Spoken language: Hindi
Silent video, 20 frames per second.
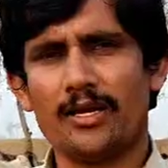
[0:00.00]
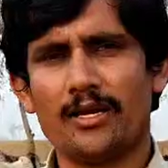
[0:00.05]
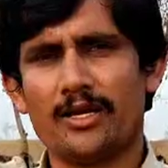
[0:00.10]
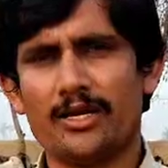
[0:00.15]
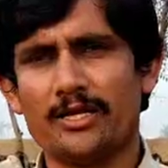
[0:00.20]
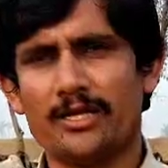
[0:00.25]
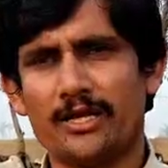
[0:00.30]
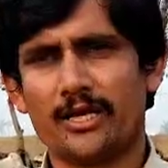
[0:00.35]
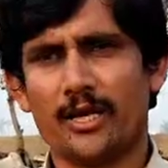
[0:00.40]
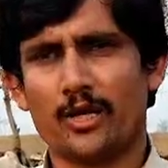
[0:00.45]
नहीं
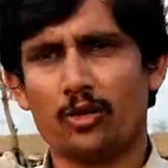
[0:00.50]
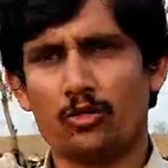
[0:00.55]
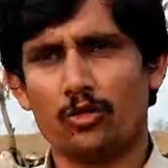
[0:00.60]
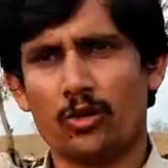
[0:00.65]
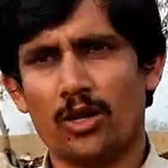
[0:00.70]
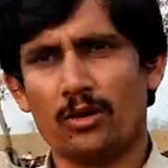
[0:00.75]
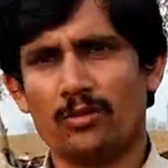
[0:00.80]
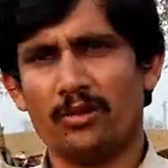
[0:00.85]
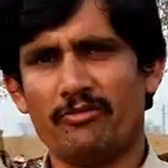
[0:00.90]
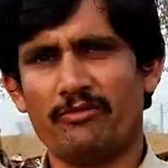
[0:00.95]
खरीदेंगे
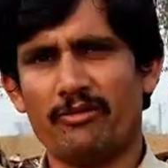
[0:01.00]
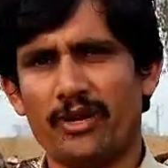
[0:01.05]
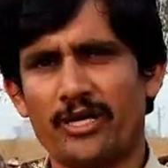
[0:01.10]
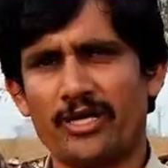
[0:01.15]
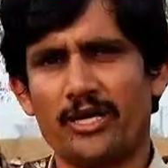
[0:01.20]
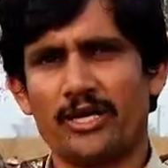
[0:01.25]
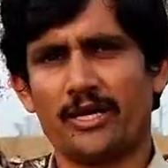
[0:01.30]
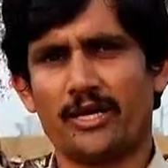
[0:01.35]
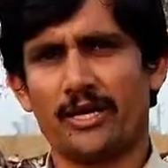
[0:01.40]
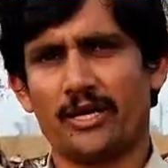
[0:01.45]
अच्छा एक
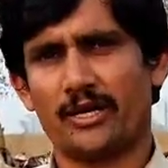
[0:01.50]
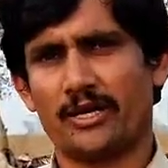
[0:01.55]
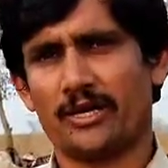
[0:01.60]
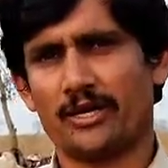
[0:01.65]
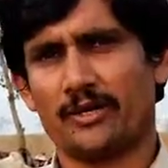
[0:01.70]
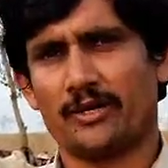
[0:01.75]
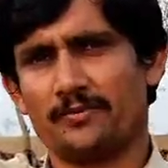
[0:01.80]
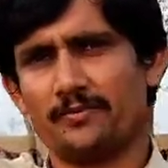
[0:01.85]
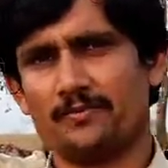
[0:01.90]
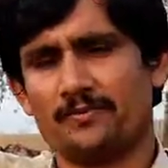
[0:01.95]
बात और भी
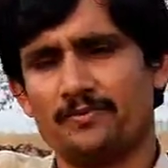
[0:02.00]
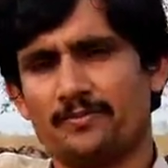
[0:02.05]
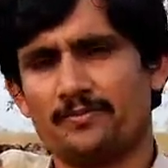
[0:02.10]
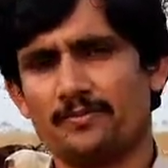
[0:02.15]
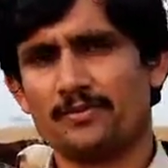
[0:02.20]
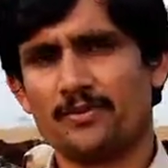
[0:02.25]
बता दें